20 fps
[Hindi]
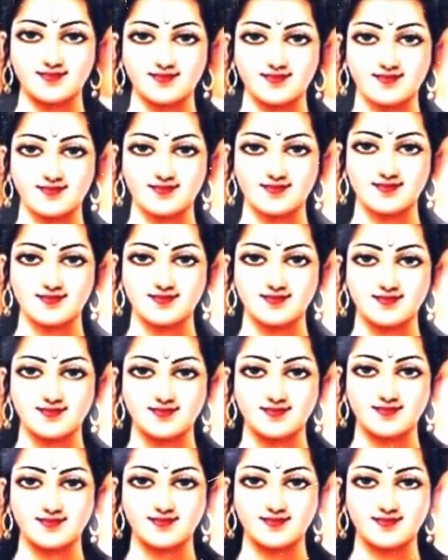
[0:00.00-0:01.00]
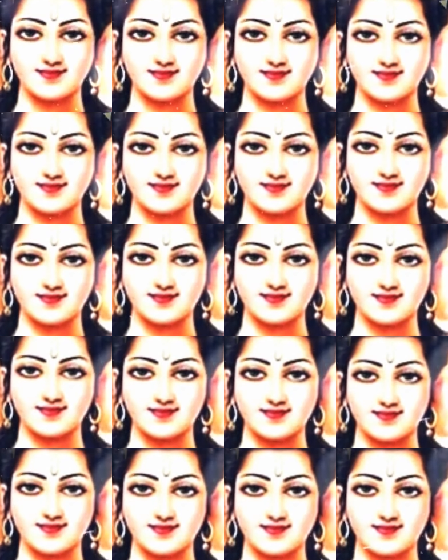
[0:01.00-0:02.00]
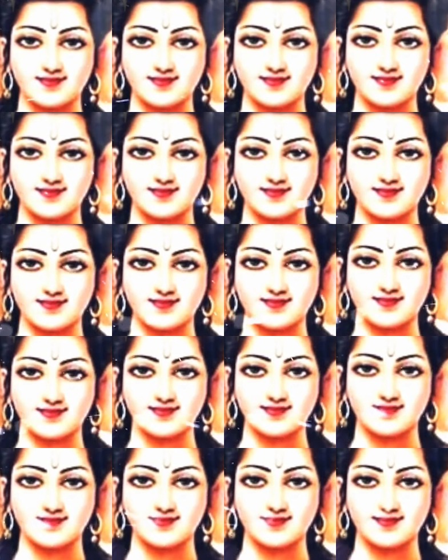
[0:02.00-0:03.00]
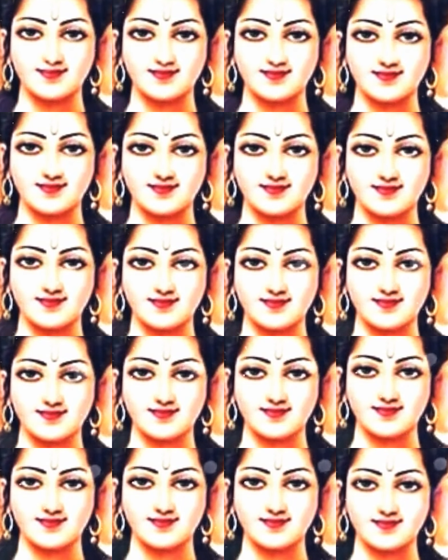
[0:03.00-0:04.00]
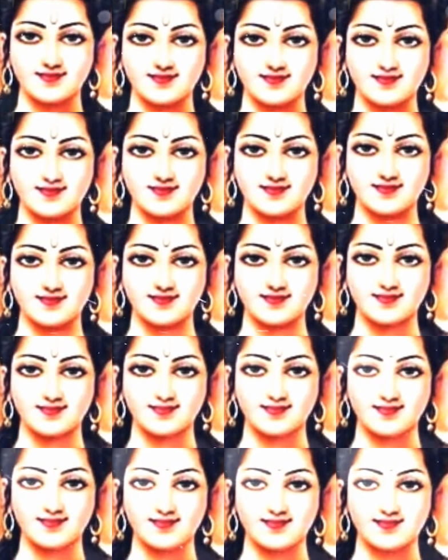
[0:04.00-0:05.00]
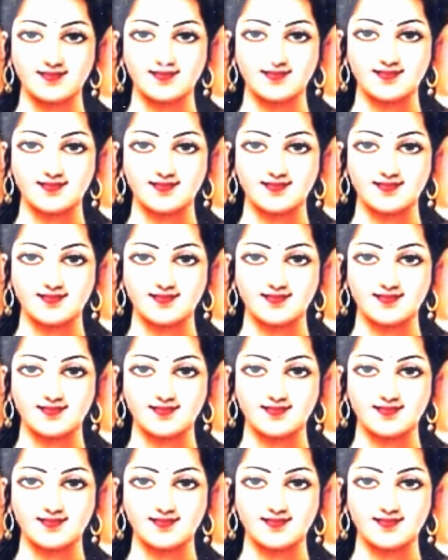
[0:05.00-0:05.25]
तानथुका ने कहा कि यह श्री गुरु की कृपा से ही संभव हो पाया है